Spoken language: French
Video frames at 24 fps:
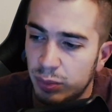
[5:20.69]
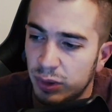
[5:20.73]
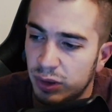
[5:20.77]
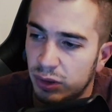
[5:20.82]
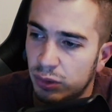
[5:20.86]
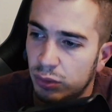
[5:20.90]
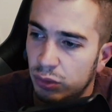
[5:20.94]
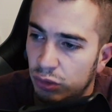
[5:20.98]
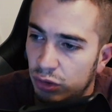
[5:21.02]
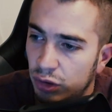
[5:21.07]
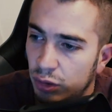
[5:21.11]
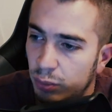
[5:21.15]

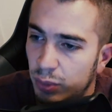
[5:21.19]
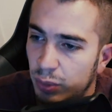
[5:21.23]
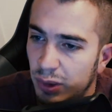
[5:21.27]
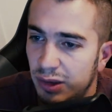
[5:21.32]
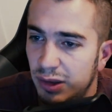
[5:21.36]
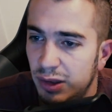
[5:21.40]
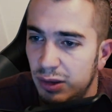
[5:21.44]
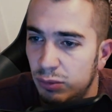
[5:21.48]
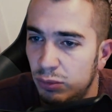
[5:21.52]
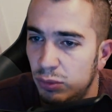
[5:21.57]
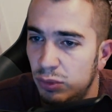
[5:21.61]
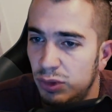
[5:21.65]
Parce que je sais pas
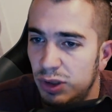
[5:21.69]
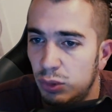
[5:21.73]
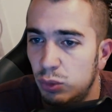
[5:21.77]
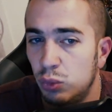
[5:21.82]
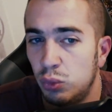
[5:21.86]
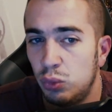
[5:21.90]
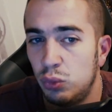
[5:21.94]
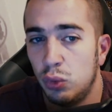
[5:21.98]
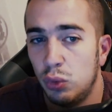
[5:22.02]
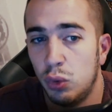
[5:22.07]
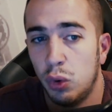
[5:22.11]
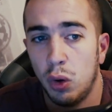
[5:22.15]
si vous
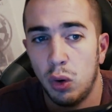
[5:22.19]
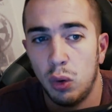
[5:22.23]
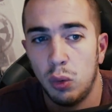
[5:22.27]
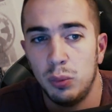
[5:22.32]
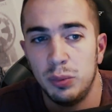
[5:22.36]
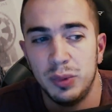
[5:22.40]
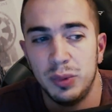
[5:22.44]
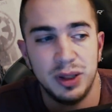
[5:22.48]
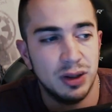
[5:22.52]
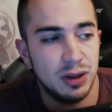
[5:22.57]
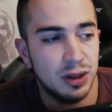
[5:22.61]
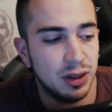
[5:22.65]
êtes au
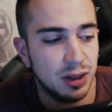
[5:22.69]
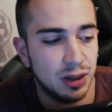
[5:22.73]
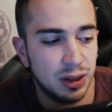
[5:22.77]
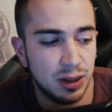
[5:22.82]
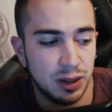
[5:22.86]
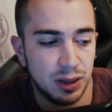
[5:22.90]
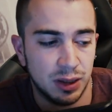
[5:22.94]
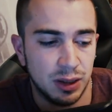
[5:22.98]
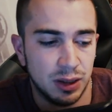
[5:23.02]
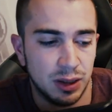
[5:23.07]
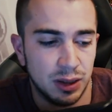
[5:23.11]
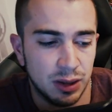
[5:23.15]
courant,
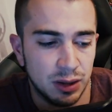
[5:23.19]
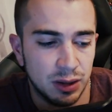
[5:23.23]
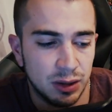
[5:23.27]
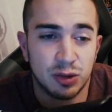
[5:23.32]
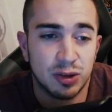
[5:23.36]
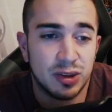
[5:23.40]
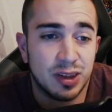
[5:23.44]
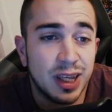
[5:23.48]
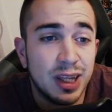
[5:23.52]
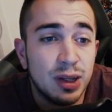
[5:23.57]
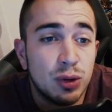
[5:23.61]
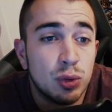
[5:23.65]
mais
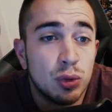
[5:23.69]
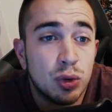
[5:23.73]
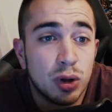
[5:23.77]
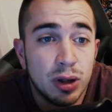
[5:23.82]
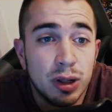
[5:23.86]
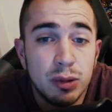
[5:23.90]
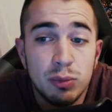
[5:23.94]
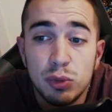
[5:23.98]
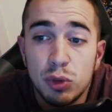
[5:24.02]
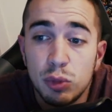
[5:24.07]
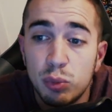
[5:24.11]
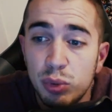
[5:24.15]
est-ce que c'est vrai que quand
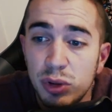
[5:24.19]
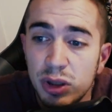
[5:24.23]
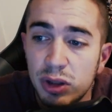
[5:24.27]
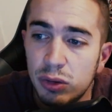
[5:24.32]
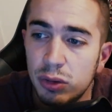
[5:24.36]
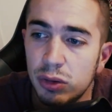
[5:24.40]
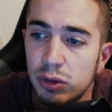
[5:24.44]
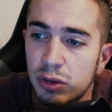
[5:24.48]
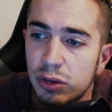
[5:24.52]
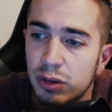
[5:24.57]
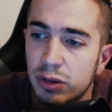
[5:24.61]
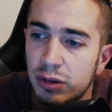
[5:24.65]
même depuis
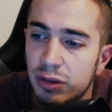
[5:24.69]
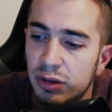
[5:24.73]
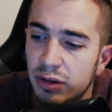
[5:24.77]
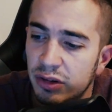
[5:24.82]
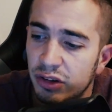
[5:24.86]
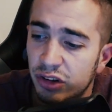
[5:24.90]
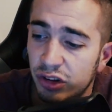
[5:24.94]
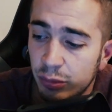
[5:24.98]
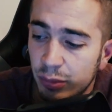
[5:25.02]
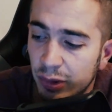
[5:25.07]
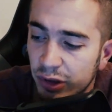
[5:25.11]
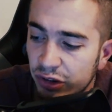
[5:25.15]
que
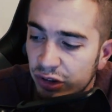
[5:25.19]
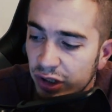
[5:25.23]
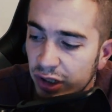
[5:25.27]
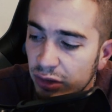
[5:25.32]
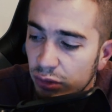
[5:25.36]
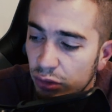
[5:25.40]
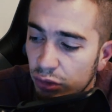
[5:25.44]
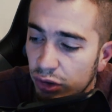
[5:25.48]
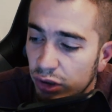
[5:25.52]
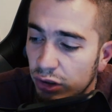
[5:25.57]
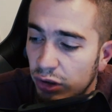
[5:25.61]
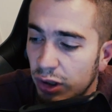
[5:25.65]
euh, j'ai ma
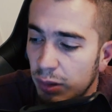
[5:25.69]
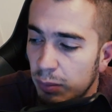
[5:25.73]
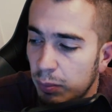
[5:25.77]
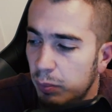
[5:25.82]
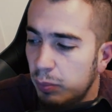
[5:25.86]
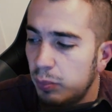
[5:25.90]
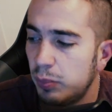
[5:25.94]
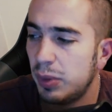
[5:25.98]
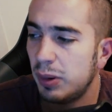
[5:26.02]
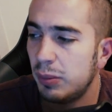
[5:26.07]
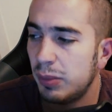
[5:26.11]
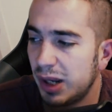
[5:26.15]
chaîne, j'ai quand même
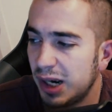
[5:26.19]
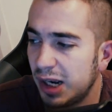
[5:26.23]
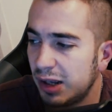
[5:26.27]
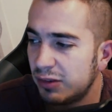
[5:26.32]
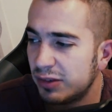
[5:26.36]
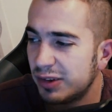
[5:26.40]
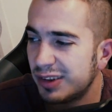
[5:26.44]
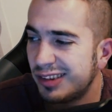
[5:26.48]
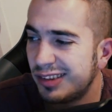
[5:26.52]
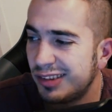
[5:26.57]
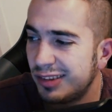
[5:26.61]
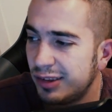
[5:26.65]
pas mal
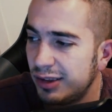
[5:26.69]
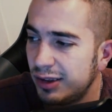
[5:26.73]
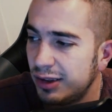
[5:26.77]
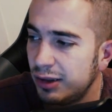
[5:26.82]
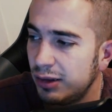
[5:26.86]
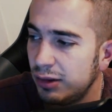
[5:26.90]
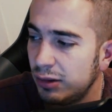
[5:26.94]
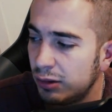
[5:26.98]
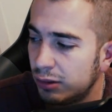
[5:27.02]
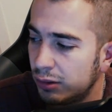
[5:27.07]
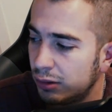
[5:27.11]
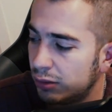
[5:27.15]

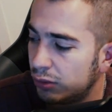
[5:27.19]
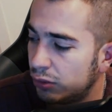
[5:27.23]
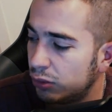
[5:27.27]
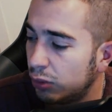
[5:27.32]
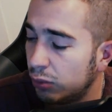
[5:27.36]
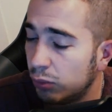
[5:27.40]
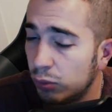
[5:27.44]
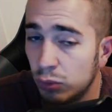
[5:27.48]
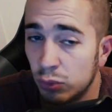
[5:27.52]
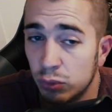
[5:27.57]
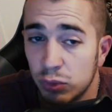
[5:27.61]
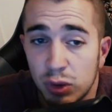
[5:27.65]
investi
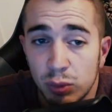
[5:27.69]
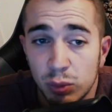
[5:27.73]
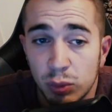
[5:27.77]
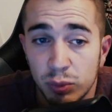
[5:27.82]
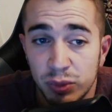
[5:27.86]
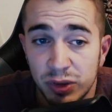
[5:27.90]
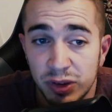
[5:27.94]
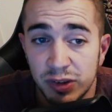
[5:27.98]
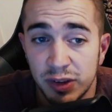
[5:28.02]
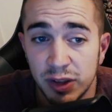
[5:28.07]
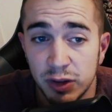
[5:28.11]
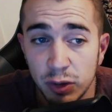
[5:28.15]
dans mon
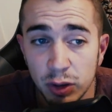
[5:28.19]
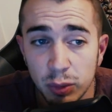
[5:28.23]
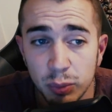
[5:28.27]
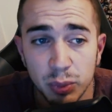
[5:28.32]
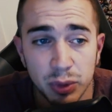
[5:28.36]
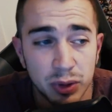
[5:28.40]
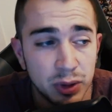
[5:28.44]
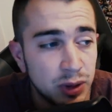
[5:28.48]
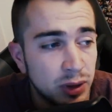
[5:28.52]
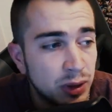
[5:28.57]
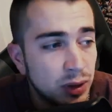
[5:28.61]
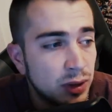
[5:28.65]
petit
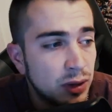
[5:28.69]
setup.